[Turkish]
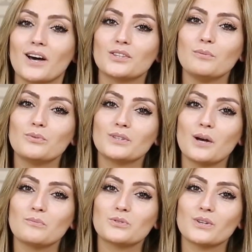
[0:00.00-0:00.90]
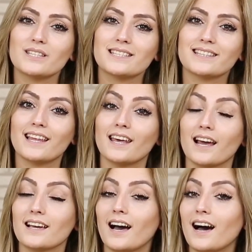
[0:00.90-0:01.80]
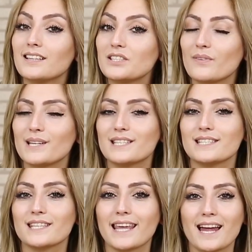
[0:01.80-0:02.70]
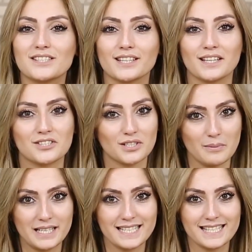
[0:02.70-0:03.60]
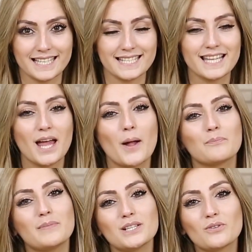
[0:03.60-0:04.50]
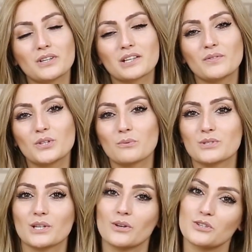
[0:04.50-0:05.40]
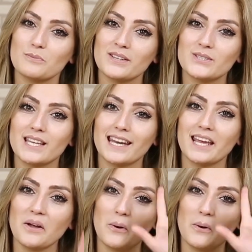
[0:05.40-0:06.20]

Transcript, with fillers: sağda bulunan butona tıklayarak alışverişinizi gerçekleştirebilirsiniz. Bir sonraki videomuzda görüşmek üzere,